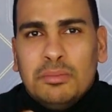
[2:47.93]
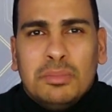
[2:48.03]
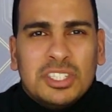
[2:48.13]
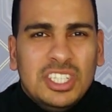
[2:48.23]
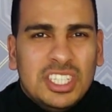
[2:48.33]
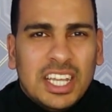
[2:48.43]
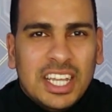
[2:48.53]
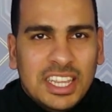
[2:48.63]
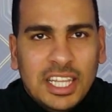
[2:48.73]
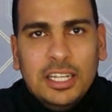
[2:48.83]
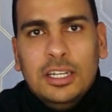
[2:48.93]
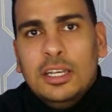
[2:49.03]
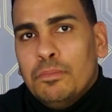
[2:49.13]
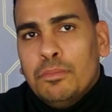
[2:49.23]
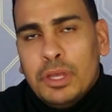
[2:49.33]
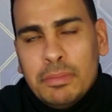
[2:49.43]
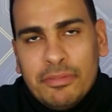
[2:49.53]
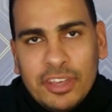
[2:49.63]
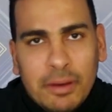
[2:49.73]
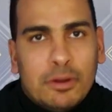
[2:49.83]
بسيطة جدا بيبقى
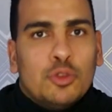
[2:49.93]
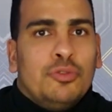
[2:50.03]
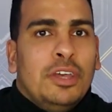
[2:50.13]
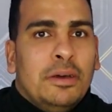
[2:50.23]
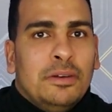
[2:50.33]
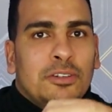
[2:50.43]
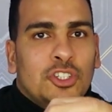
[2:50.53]
فيها برضو فيها